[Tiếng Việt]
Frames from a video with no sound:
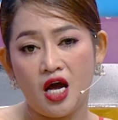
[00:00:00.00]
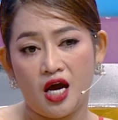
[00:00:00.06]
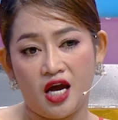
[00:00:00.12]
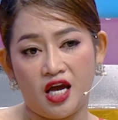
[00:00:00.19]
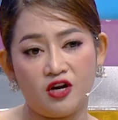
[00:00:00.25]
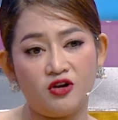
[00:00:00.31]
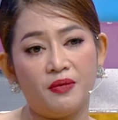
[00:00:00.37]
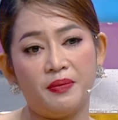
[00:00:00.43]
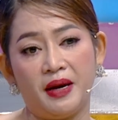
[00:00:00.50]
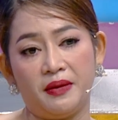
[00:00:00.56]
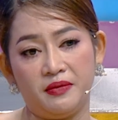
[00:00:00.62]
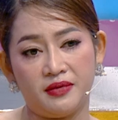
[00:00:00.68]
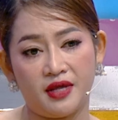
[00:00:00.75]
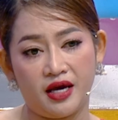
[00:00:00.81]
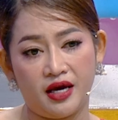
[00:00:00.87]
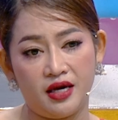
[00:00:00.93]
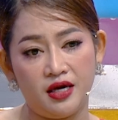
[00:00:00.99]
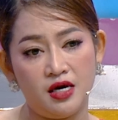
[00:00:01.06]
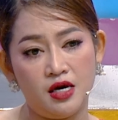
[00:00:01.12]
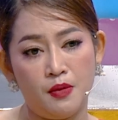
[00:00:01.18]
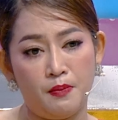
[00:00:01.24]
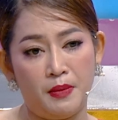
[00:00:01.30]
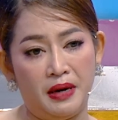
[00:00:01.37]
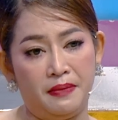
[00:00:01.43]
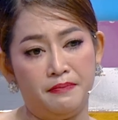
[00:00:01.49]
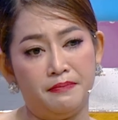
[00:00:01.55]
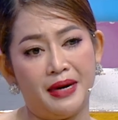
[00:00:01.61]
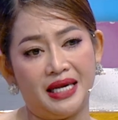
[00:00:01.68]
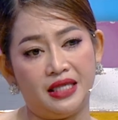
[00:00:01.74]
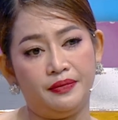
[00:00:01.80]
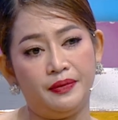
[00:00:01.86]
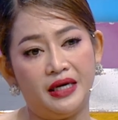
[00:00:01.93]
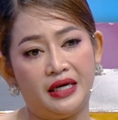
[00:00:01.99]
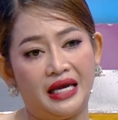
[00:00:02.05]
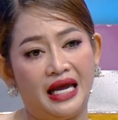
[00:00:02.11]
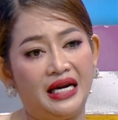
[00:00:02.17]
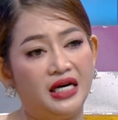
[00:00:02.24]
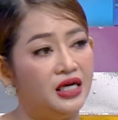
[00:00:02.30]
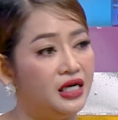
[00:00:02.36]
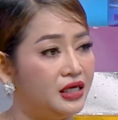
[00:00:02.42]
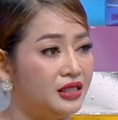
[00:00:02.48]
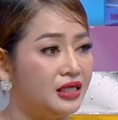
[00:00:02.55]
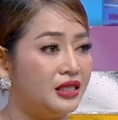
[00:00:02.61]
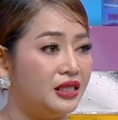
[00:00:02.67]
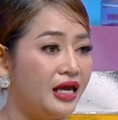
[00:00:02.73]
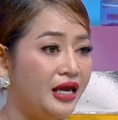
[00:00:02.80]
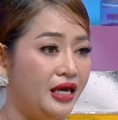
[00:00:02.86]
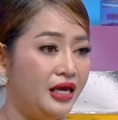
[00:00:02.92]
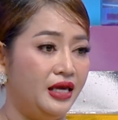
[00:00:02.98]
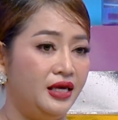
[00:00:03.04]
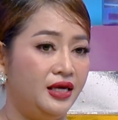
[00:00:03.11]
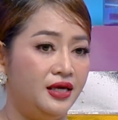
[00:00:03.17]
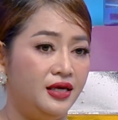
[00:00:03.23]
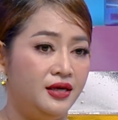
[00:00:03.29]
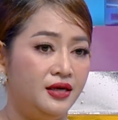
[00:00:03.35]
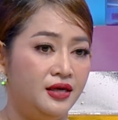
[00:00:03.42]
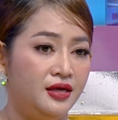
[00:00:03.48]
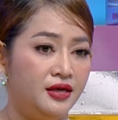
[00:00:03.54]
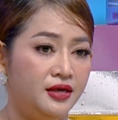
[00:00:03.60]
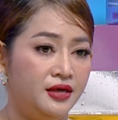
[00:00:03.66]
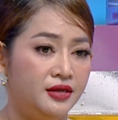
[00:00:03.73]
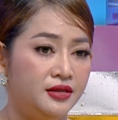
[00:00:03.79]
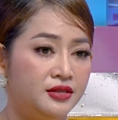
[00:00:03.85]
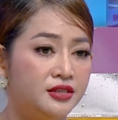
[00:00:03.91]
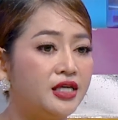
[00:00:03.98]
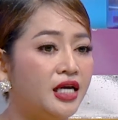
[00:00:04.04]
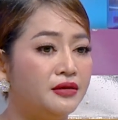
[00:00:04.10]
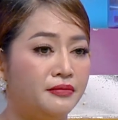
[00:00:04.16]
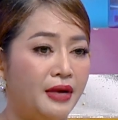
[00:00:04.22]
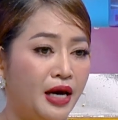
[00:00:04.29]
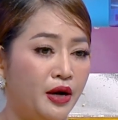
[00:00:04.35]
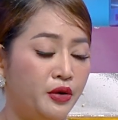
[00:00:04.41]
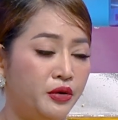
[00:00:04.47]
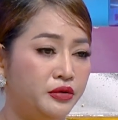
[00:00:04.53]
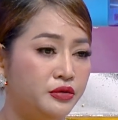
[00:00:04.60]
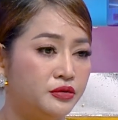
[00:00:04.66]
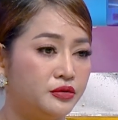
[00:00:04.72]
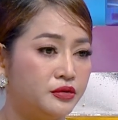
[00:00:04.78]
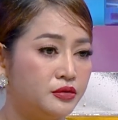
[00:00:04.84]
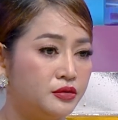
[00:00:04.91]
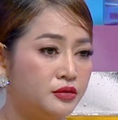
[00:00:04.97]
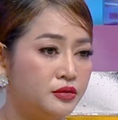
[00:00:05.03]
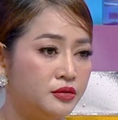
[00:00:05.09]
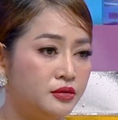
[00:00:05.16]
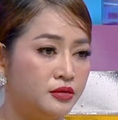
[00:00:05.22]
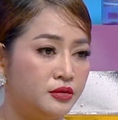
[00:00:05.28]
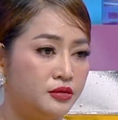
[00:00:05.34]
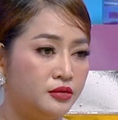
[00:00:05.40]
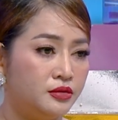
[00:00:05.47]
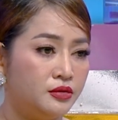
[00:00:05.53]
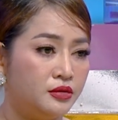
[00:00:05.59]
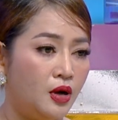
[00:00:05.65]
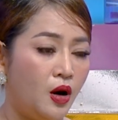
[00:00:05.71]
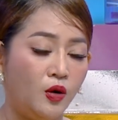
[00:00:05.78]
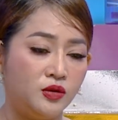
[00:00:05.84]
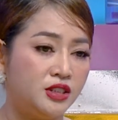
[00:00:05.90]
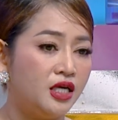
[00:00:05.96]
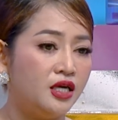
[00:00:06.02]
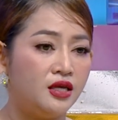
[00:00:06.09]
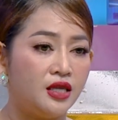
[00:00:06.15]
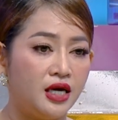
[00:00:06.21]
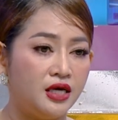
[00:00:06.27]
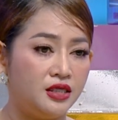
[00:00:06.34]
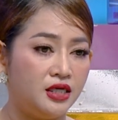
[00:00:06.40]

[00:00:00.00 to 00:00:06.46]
hai quạt phải em tha mình bạch phơi ca nó nâng tít tê chanh màu họ si tới